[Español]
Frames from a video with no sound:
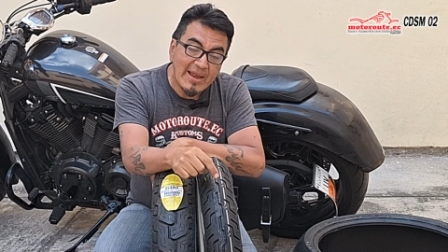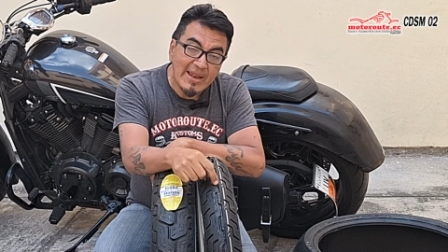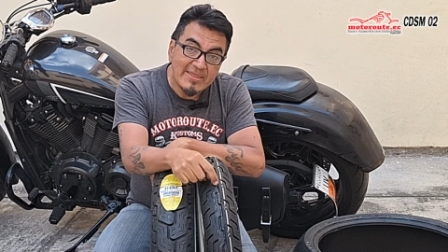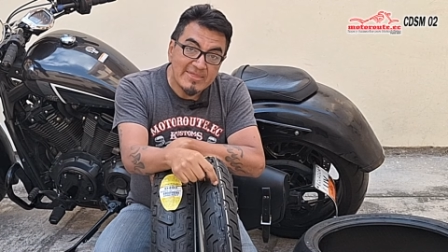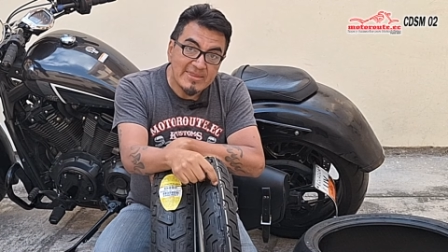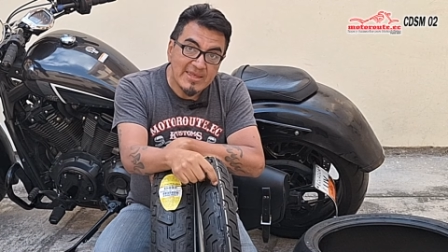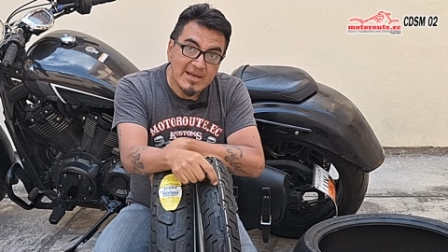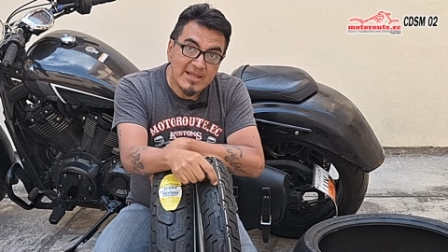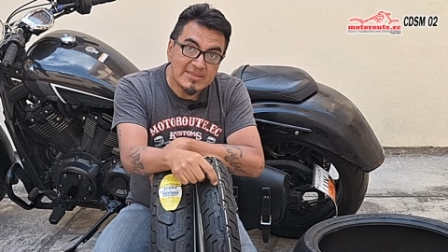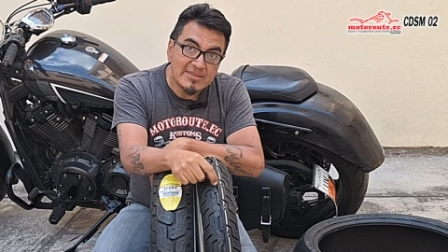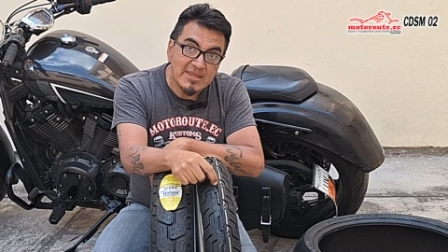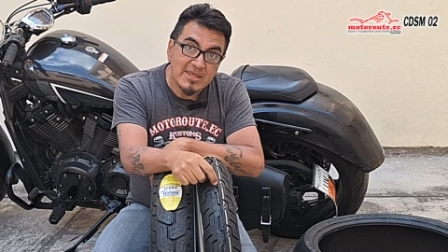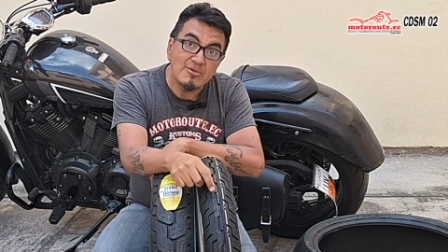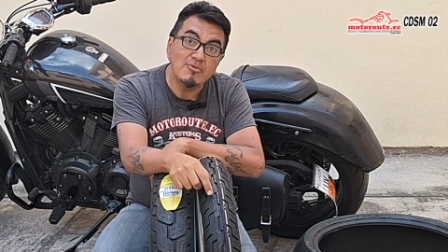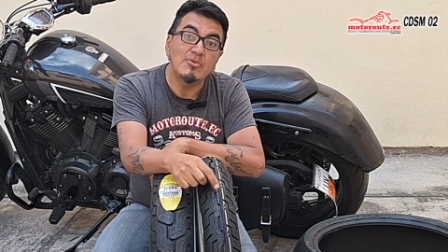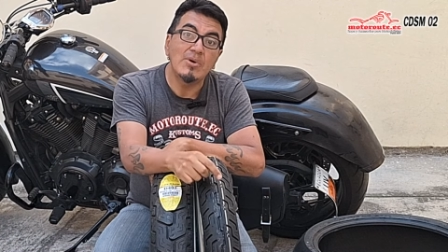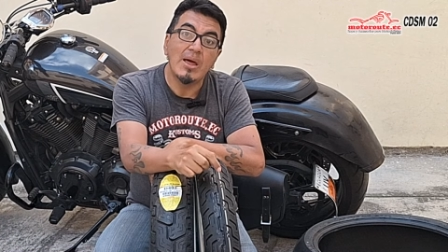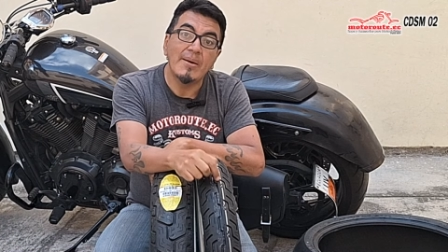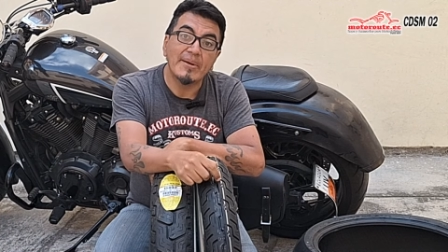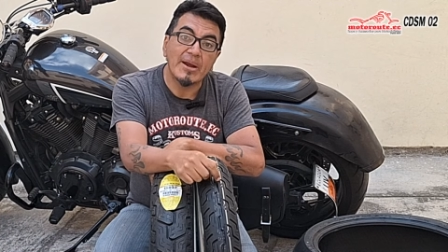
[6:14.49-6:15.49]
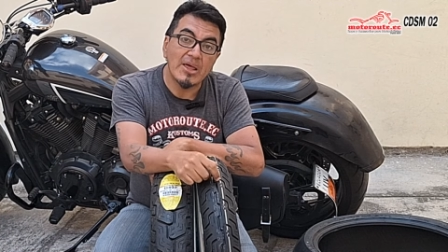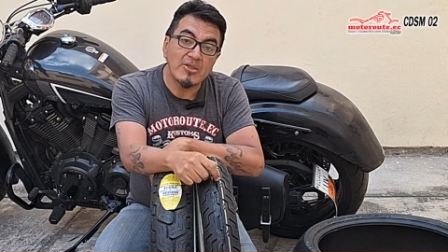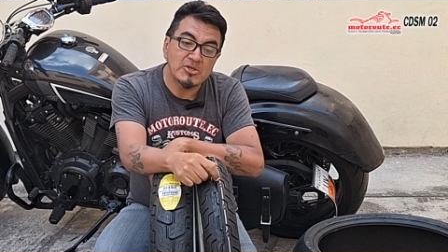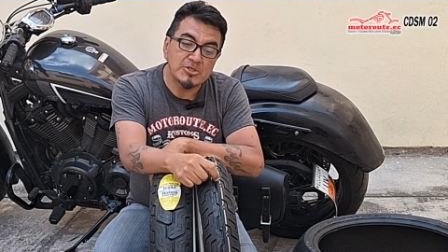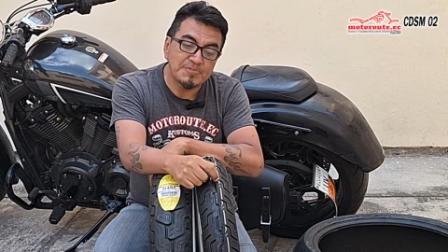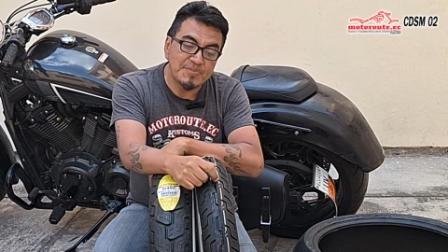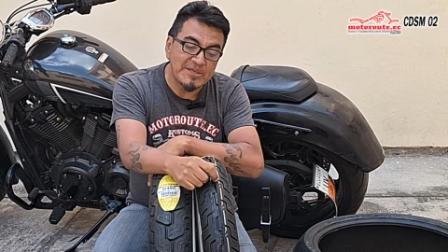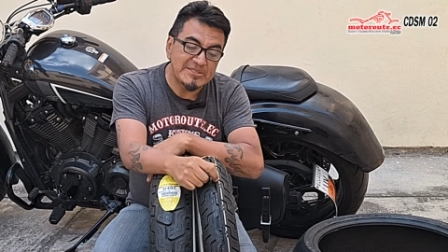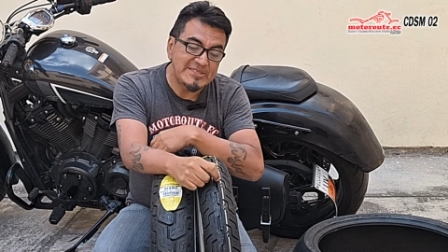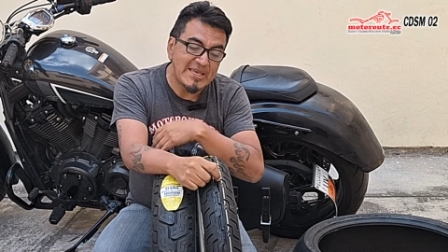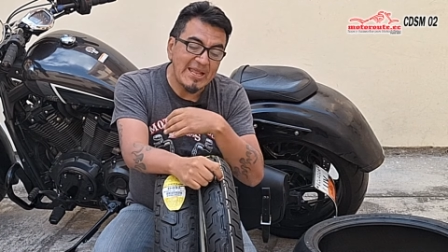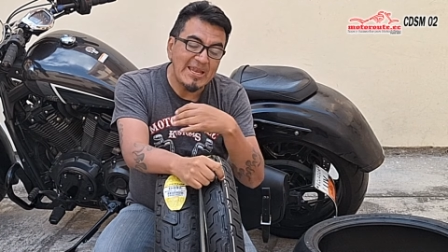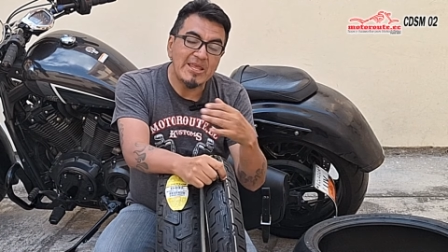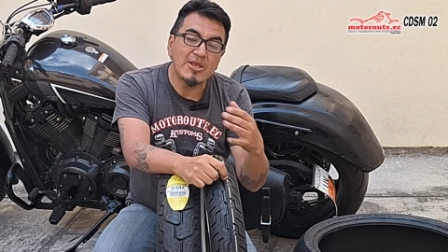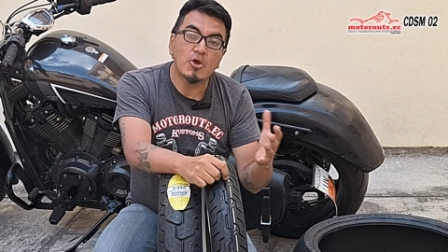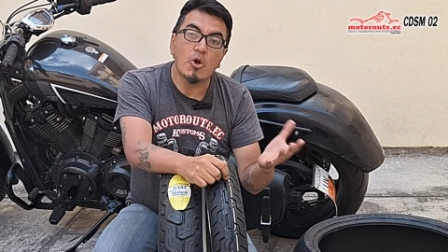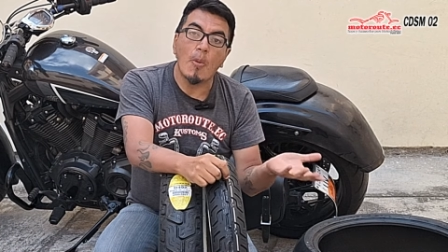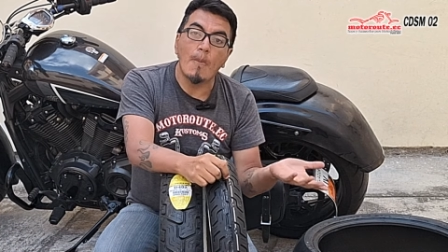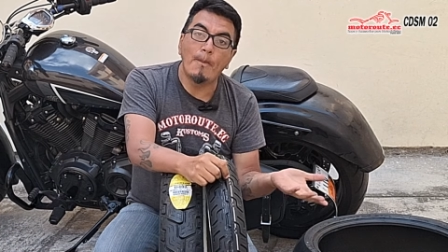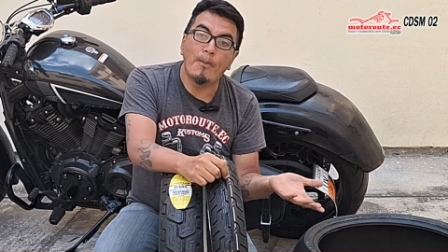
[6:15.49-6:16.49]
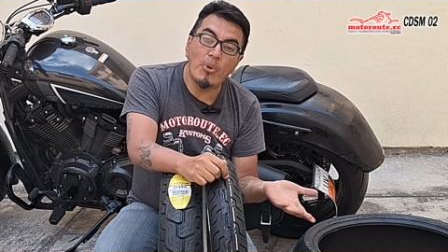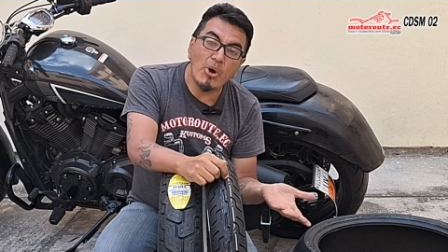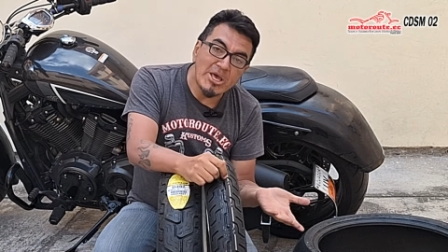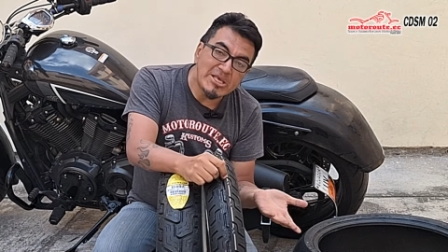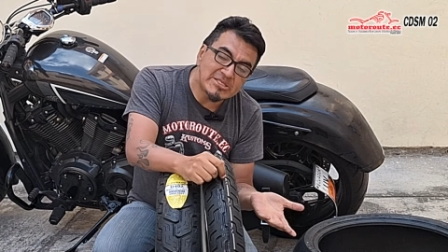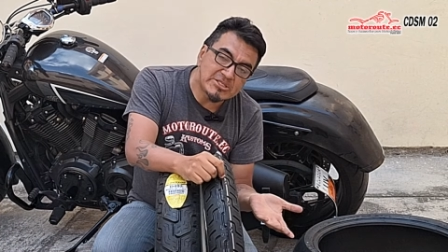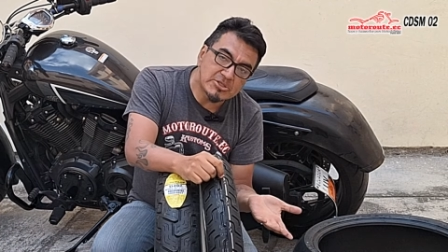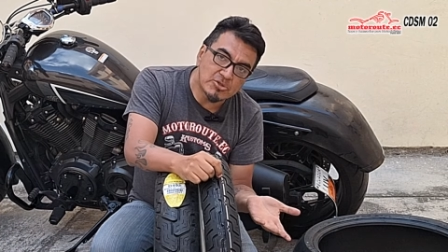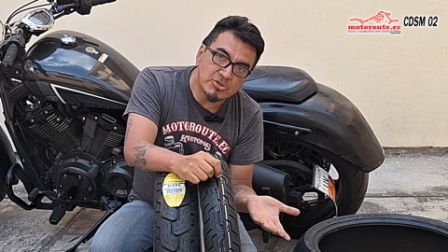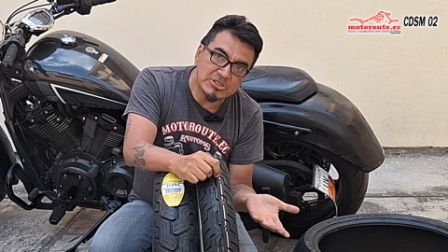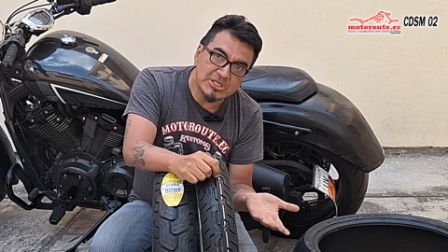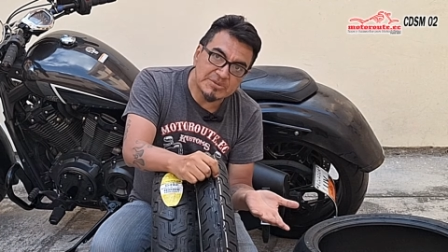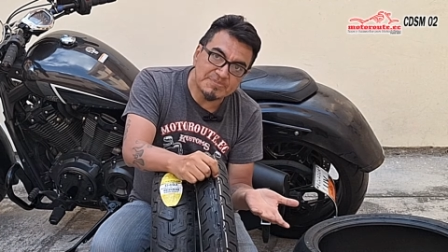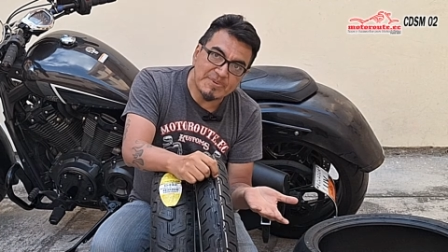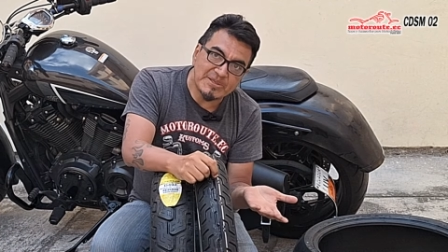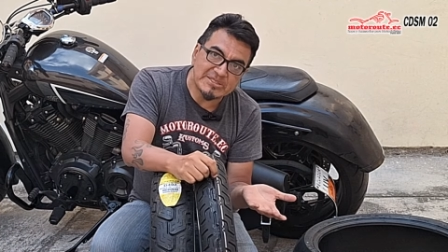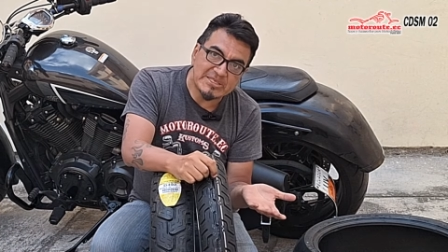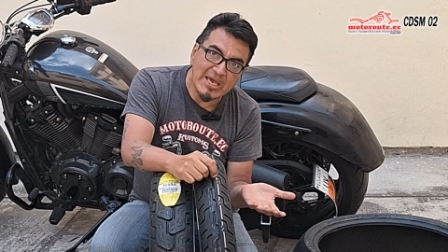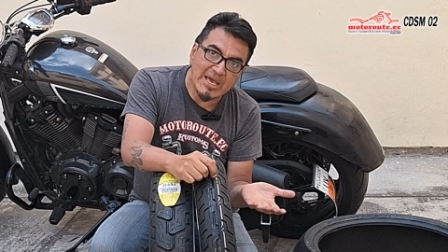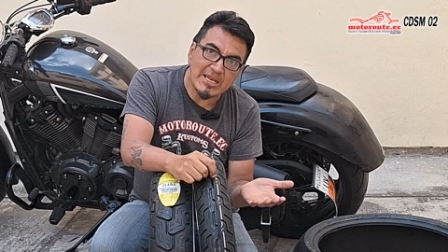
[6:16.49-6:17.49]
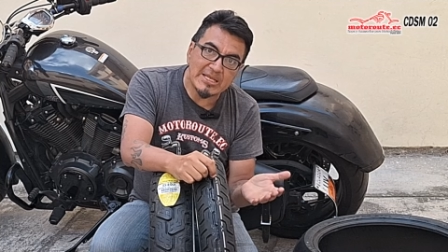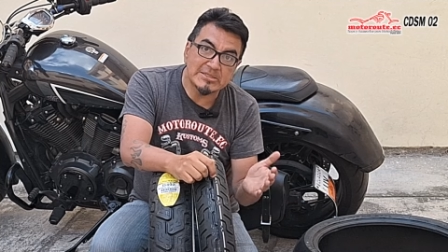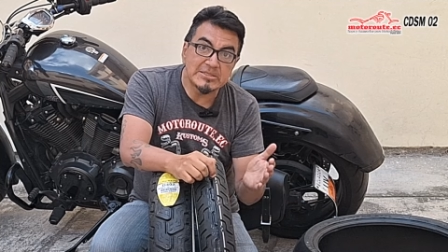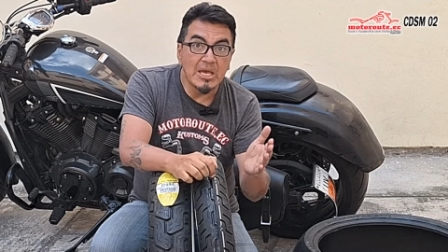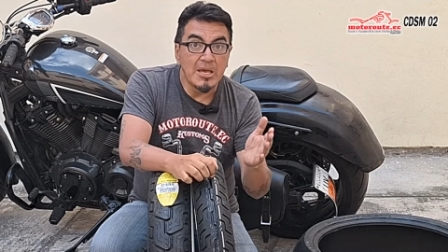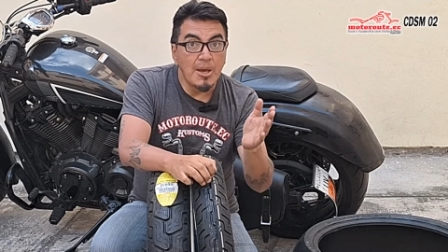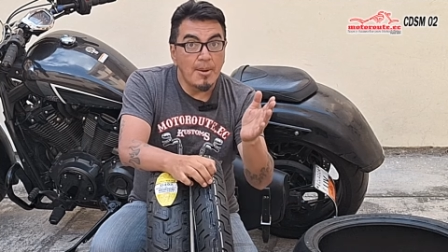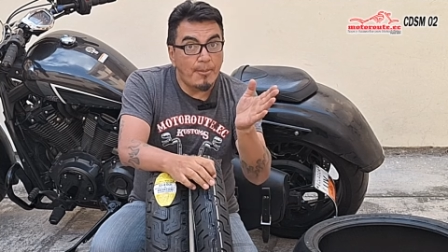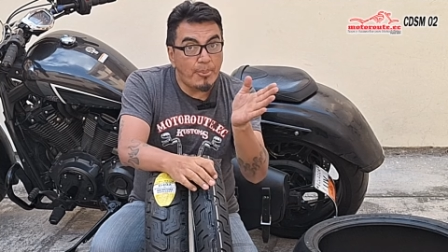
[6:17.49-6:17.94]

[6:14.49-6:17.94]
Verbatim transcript: delantera tiene un labrado especial y compuesto de especiales